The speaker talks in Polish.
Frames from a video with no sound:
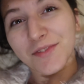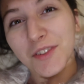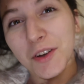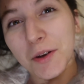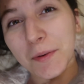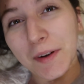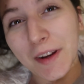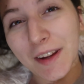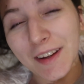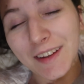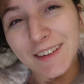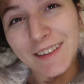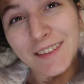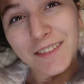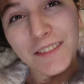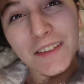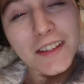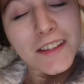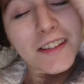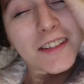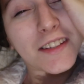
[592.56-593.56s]
Dobra,
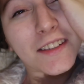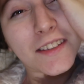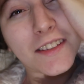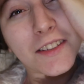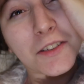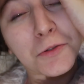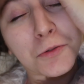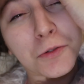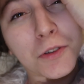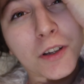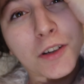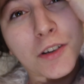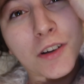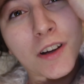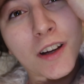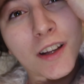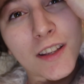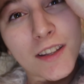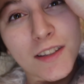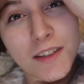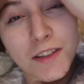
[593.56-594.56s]
więc dziękuję
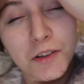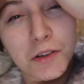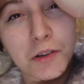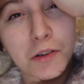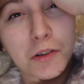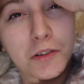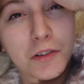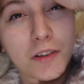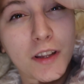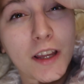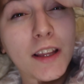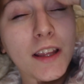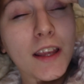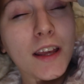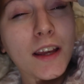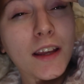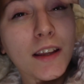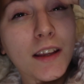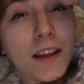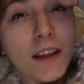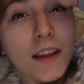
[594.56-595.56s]
kochani za
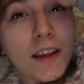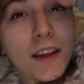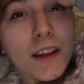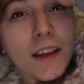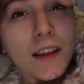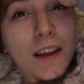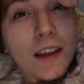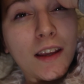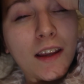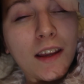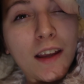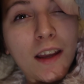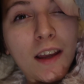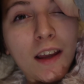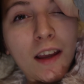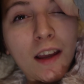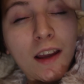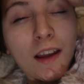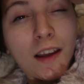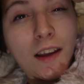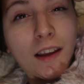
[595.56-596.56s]
oglądanie.
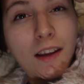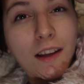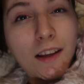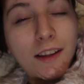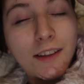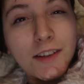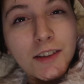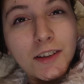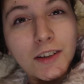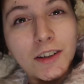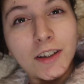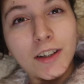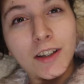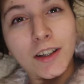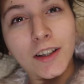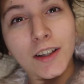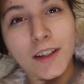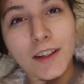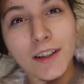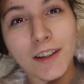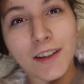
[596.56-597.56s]
I co?
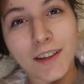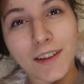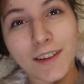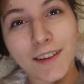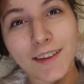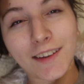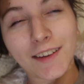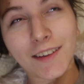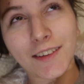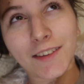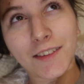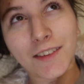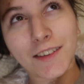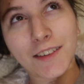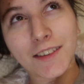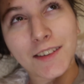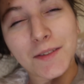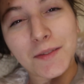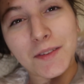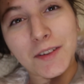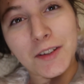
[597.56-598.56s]
I do
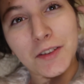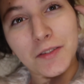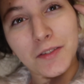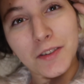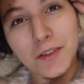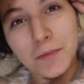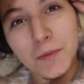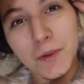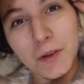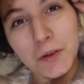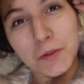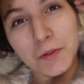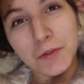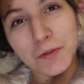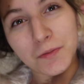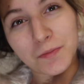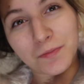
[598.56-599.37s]
następnego filmiku.